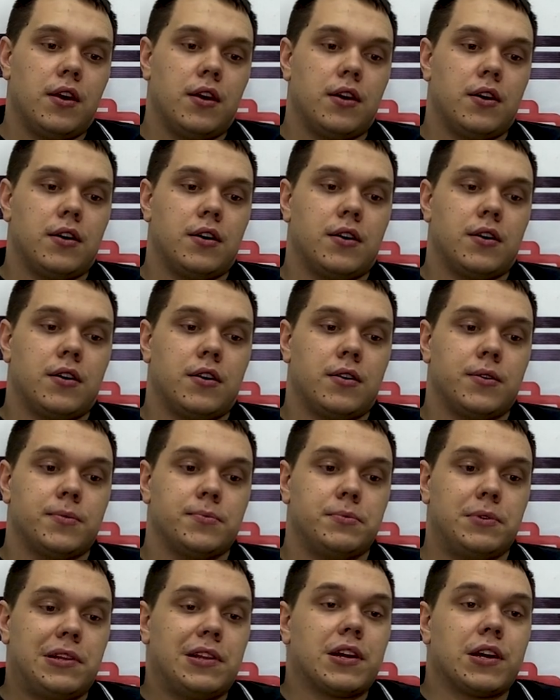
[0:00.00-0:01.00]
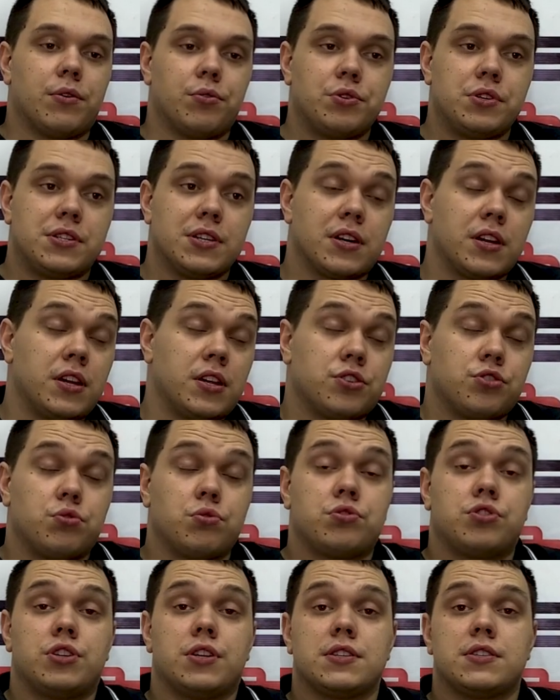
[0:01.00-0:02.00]
А, ни для кого не секрет, что
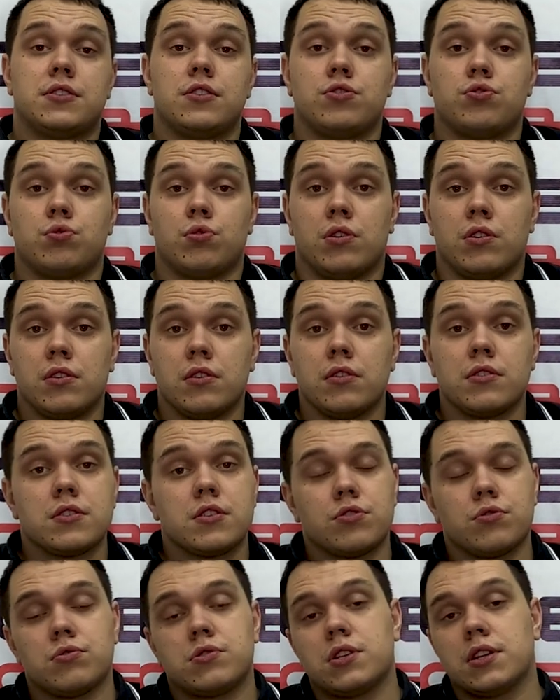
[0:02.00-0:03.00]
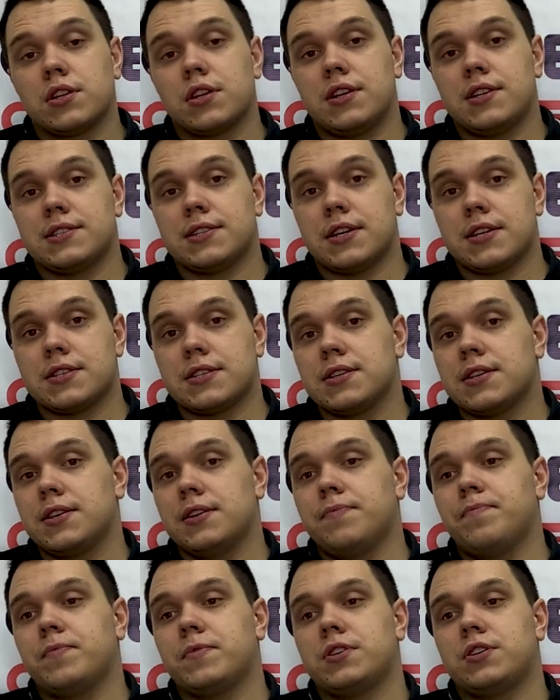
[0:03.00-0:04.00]
сейчас сезон, сезон сигнализации.
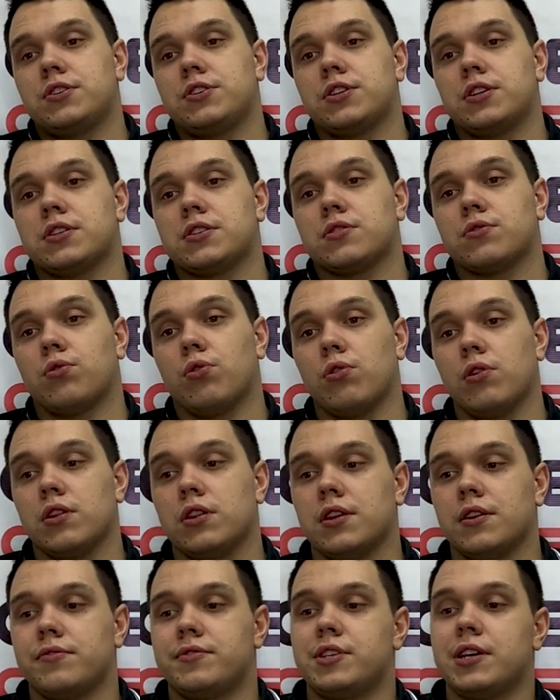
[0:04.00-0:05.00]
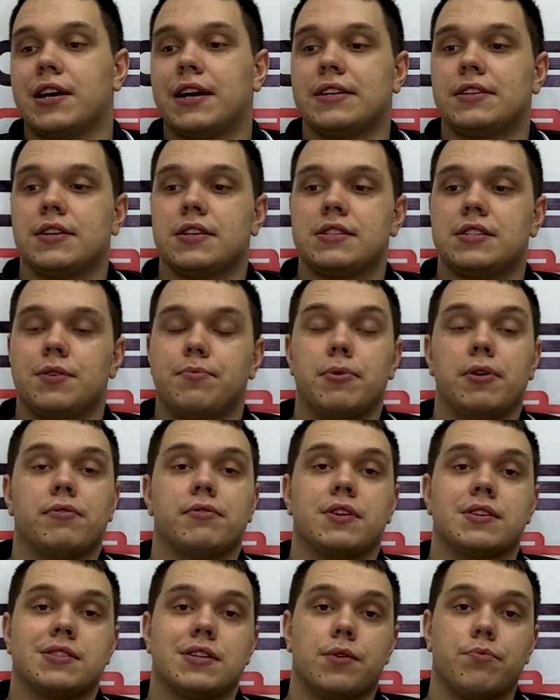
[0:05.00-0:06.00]
сейчас холодно, все хотят себе
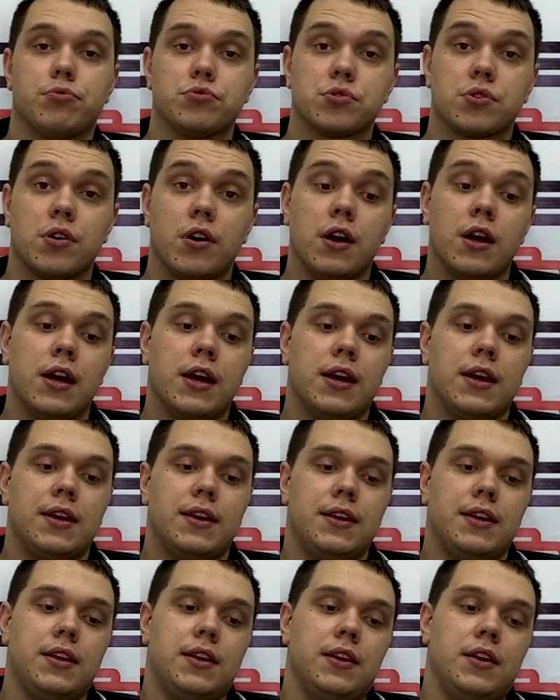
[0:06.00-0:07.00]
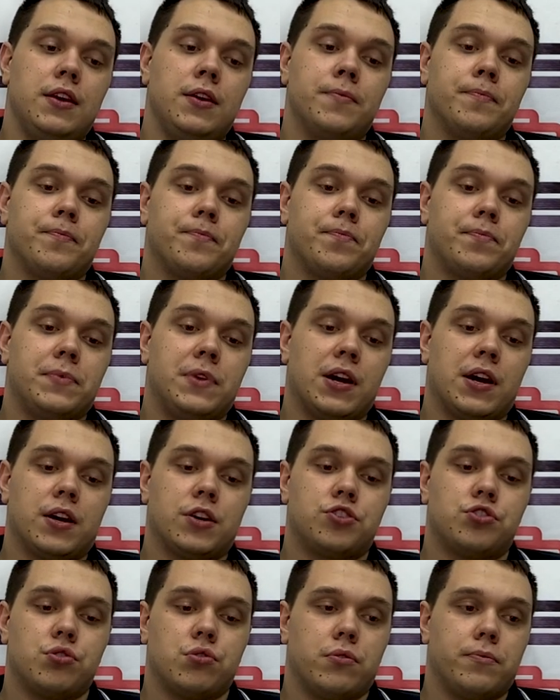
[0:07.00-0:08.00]
автозапуск. И я
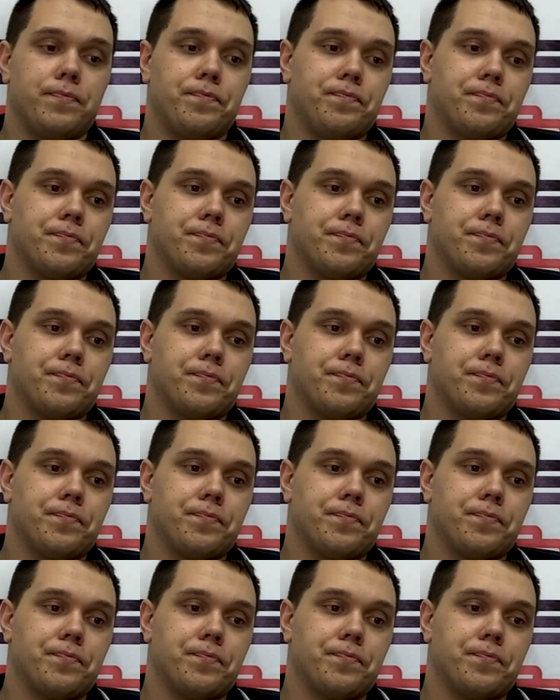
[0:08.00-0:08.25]
хочу